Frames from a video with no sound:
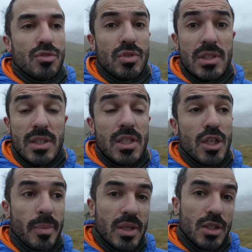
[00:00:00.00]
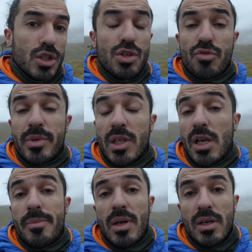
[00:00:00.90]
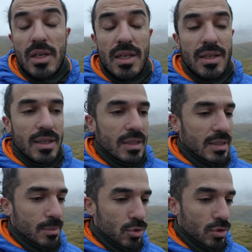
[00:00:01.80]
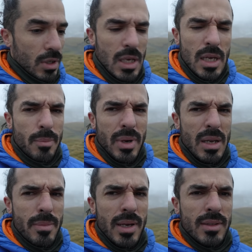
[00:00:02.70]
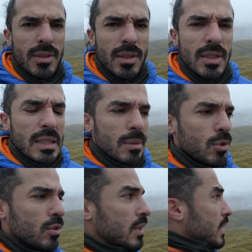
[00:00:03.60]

Je vous les ai déjà partagés, je vous mettrai les, liens dans la description, pas les mains dans la description,